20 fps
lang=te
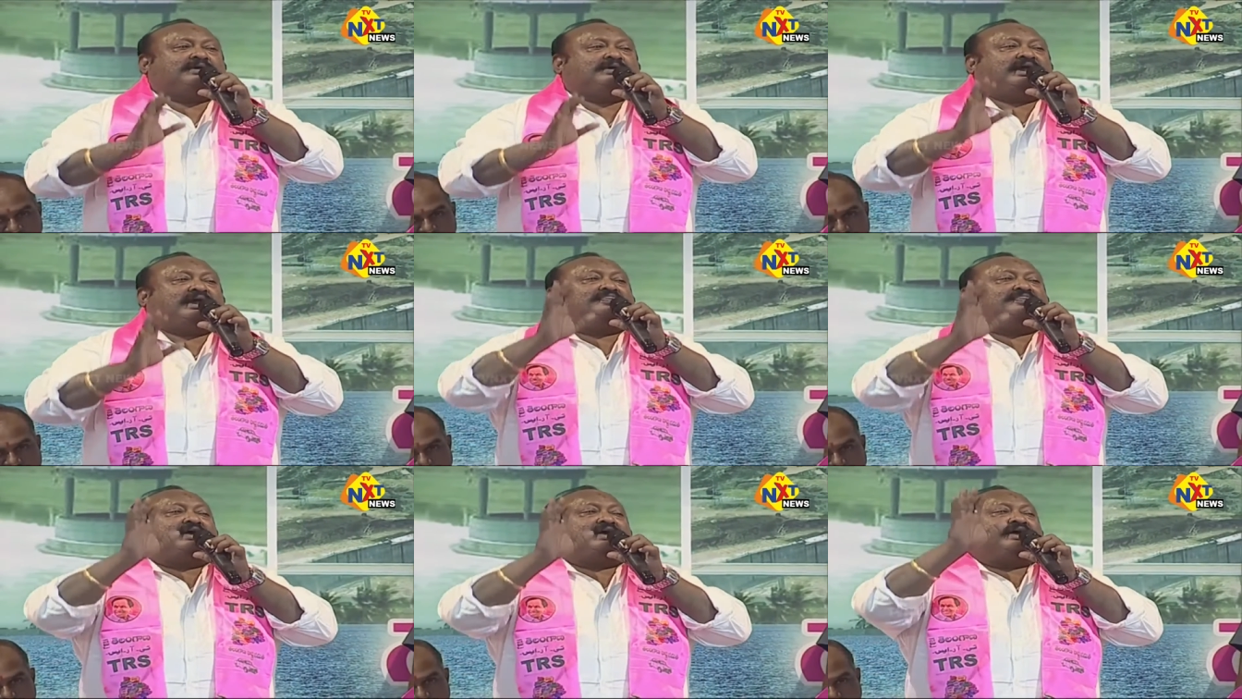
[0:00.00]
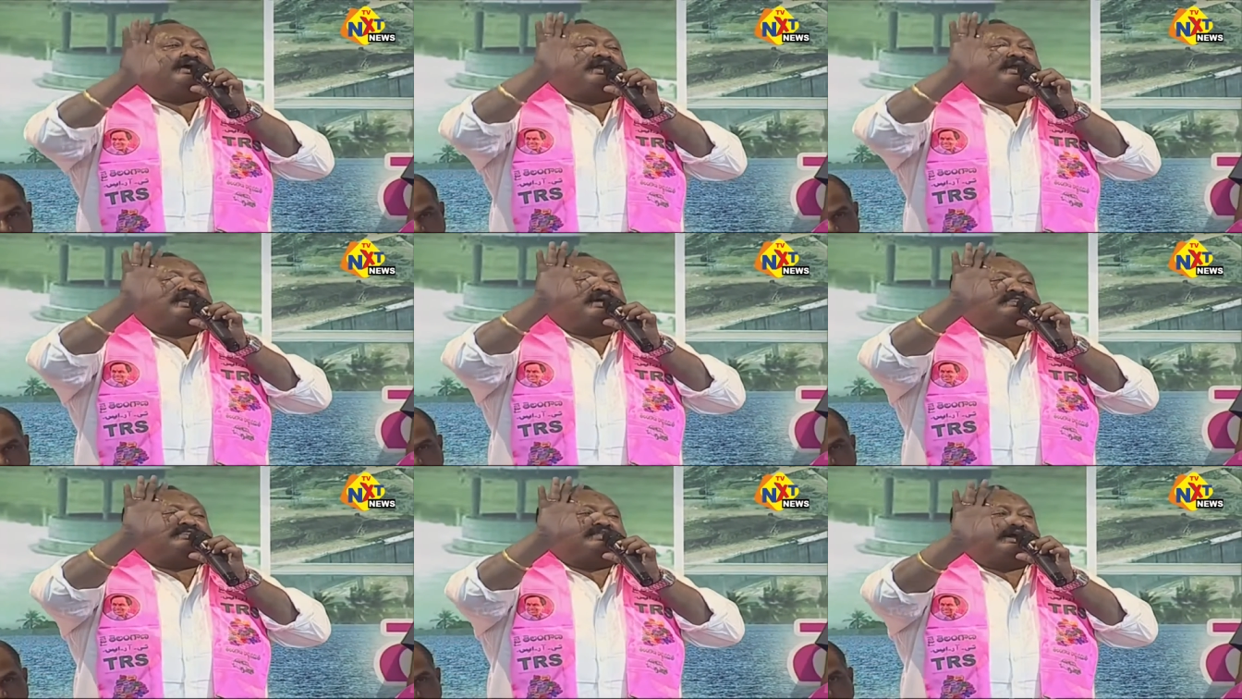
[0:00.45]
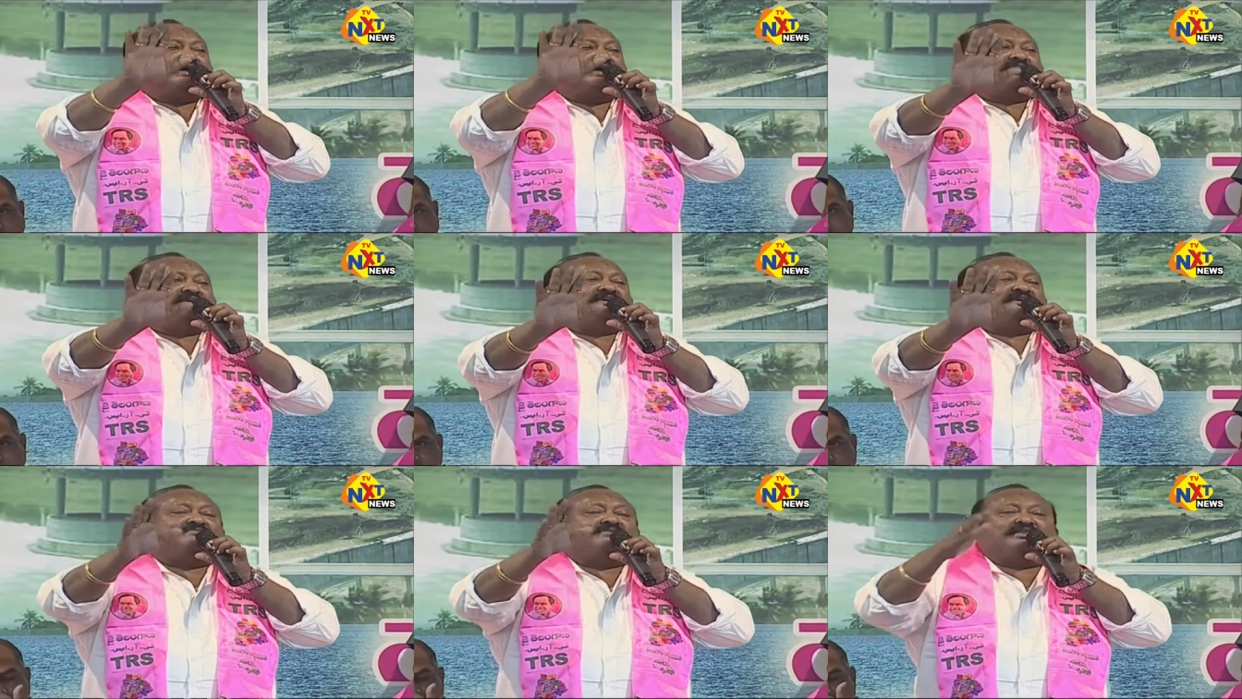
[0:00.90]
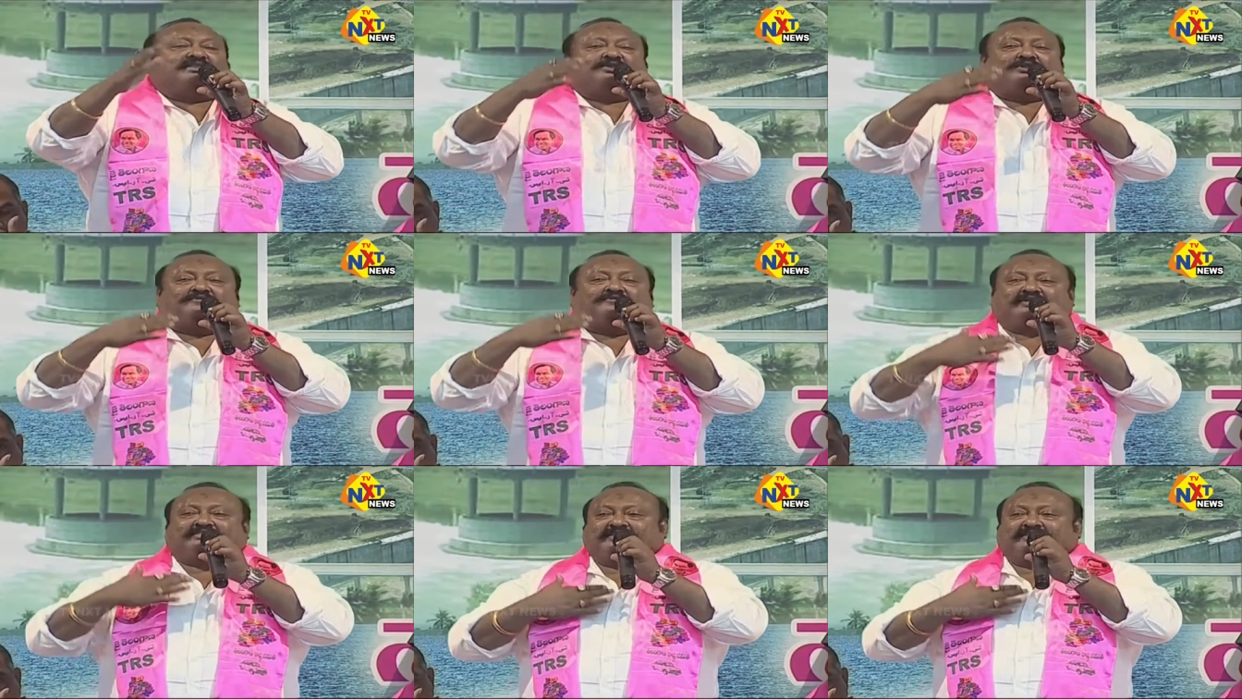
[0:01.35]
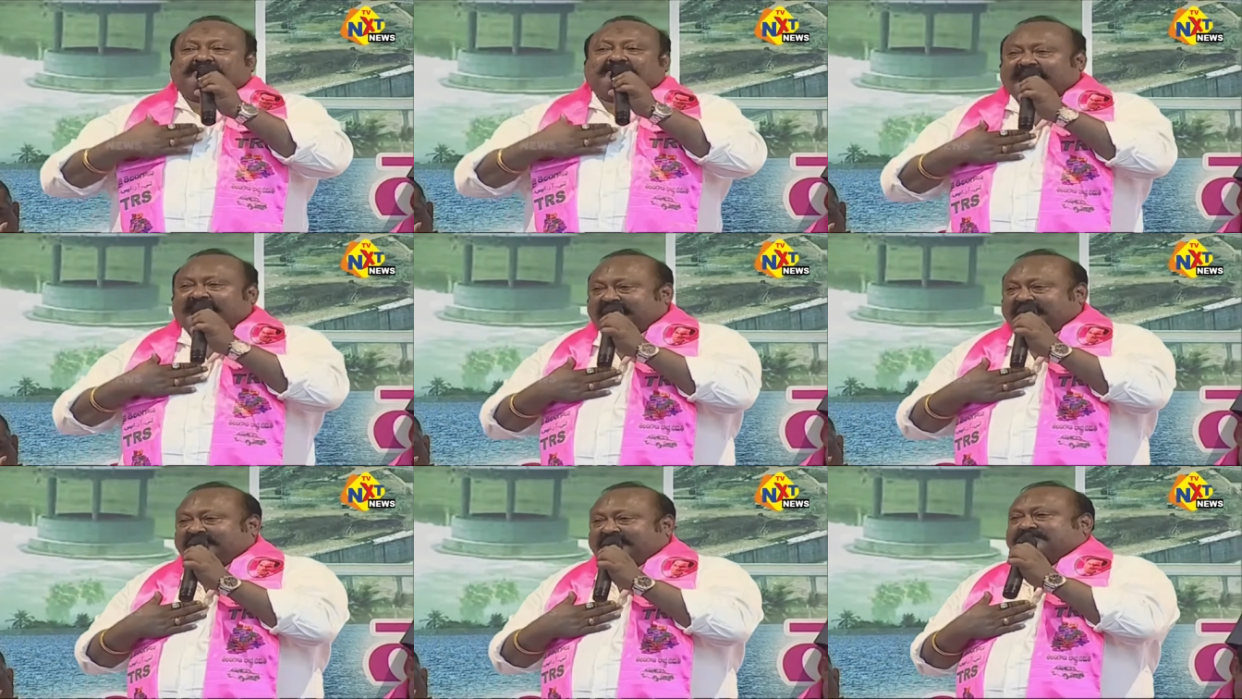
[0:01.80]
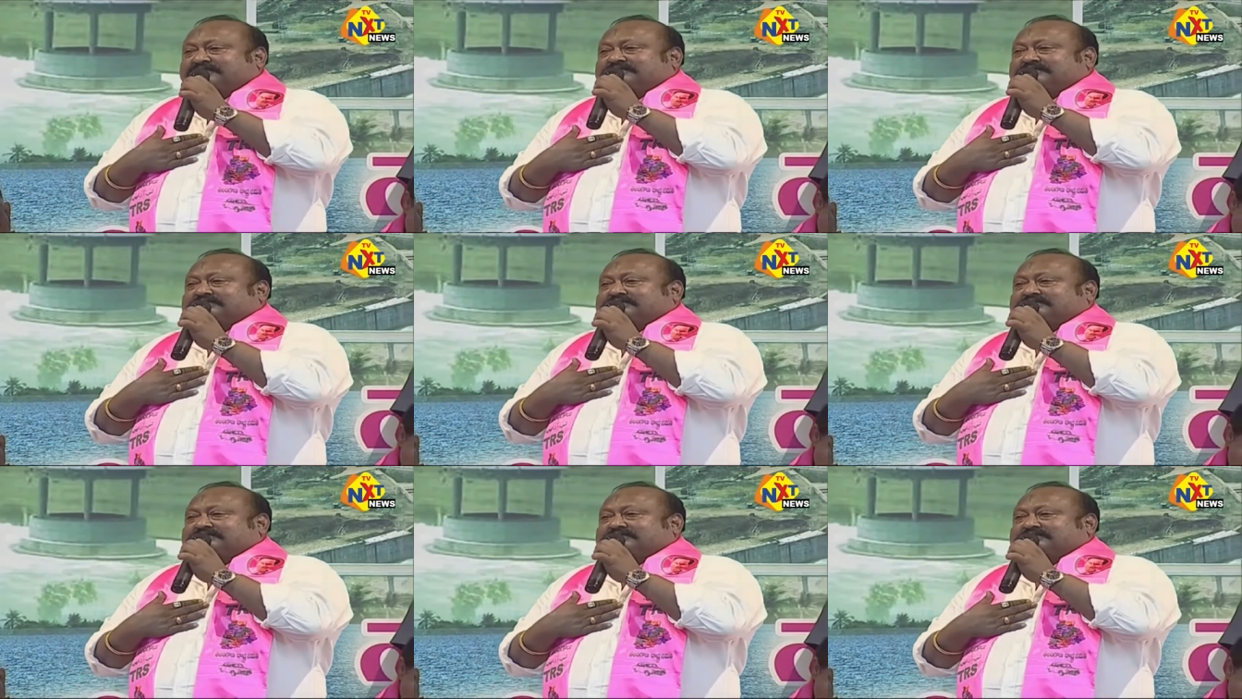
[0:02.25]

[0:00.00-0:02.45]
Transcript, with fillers: మీ అందరికన్నా దగ్గర సంబంధం వ్యక్తి నేనే